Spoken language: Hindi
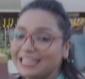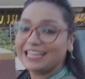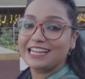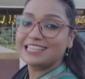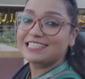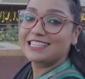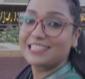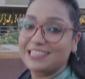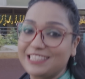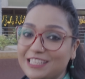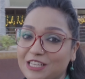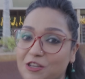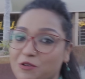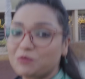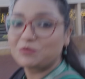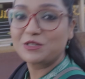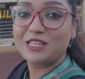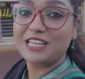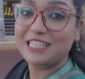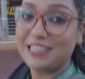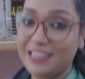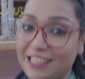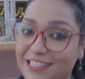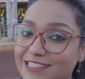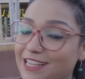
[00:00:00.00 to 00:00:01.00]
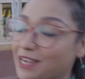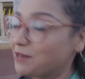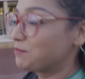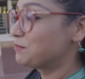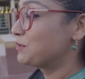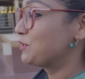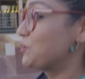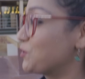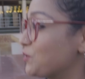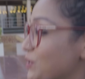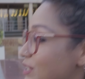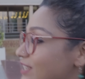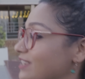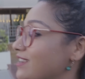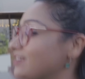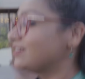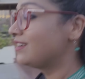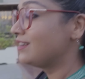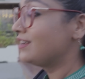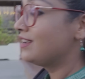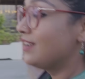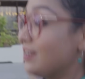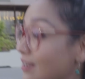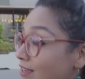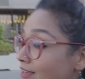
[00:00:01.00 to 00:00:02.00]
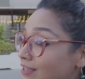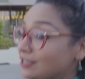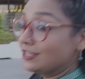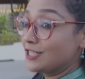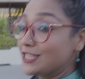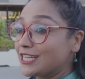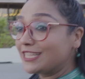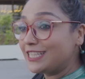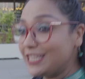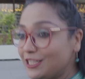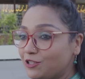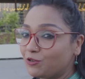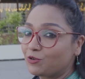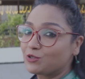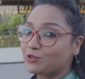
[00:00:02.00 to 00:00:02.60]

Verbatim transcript: नहीं कर सकती कि मुझे कितनी एक्साइटमेंट हो रही है शदीद